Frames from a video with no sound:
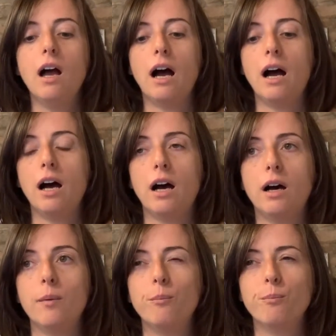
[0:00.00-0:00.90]

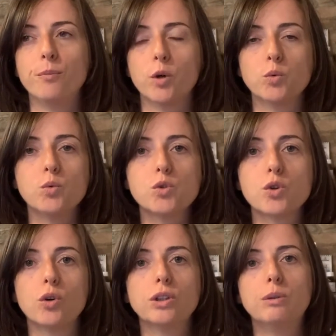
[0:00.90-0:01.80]
a, a, un
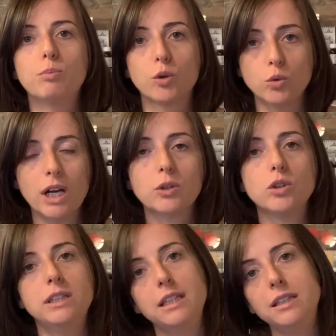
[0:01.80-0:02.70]
uso prolungato
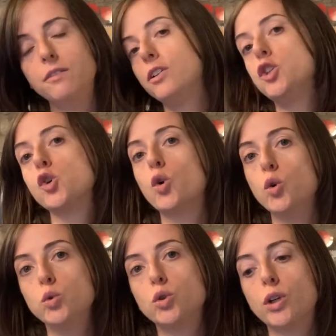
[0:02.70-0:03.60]
di dentifricio
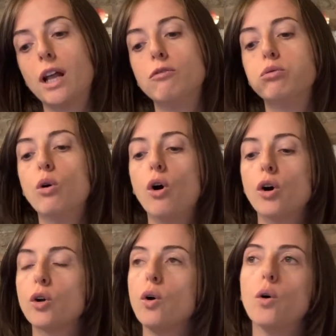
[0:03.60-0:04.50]
collutore al
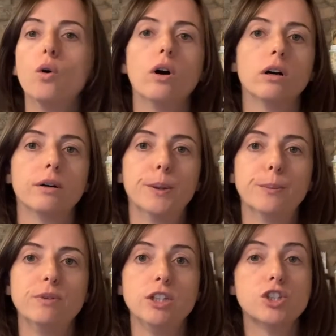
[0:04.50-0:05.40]
fluoro o
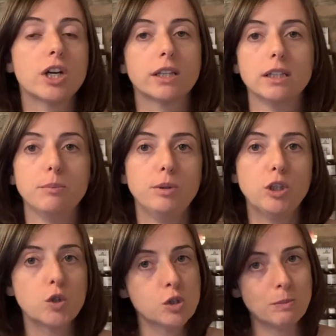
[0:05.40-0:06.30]
eh, di certi tipi di
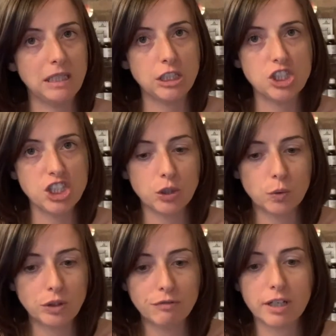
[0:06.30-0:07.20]
cosmetici o
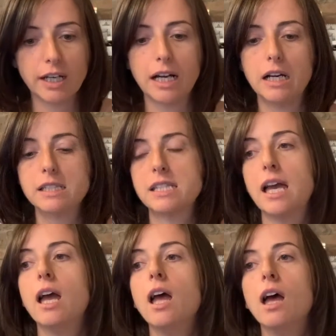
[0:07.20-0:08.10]
di fragranze.
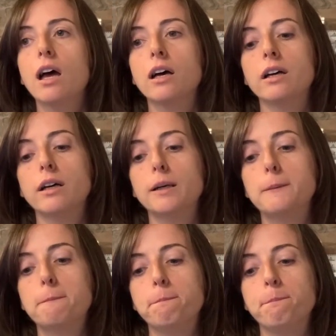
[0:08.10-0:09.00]

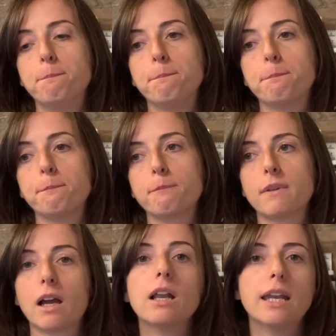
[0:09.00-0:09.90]

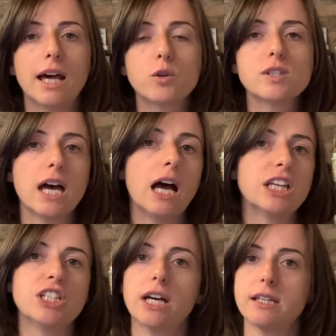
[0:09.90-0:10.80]
Ehm, la
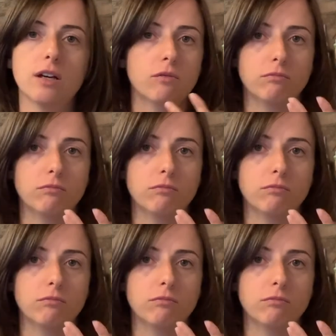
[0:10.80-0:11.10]
rosacea